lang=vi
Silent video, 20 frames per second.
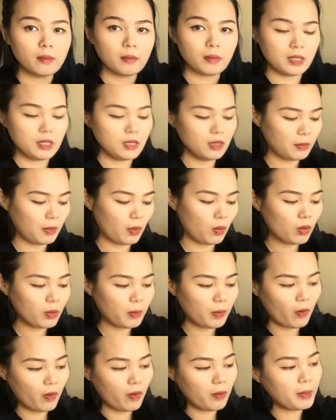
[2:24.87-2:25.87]
Mà như
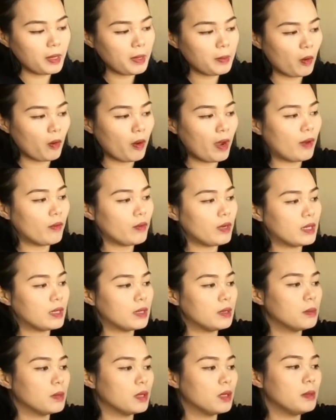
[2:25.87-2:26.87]
mấy mẫu áo này
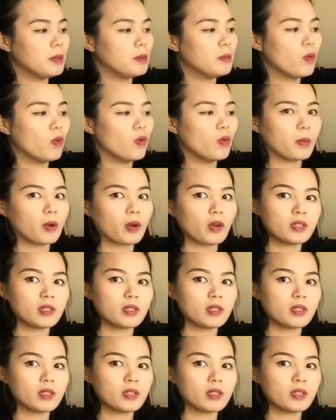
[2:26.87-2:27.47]
như bữa mình mua mà